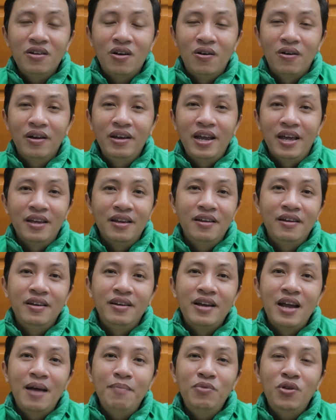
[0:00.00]
Còn cái này
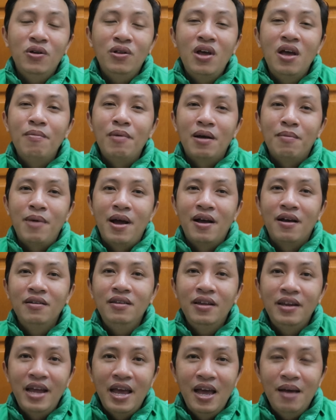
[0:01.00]
thì Grab cho thuê mặt bằng ở
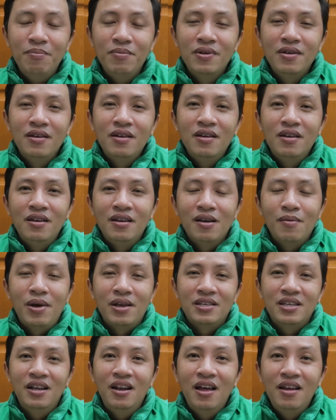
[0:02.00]
trên app, các
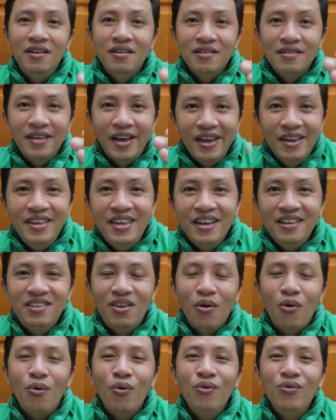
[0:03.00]
bạn sẽ lên được ngay trang
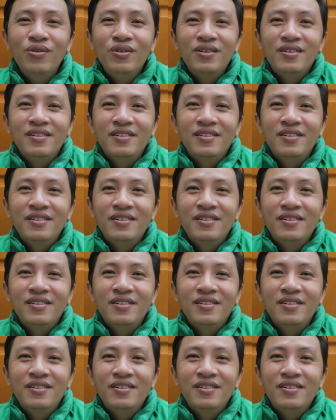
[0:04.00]
chủ,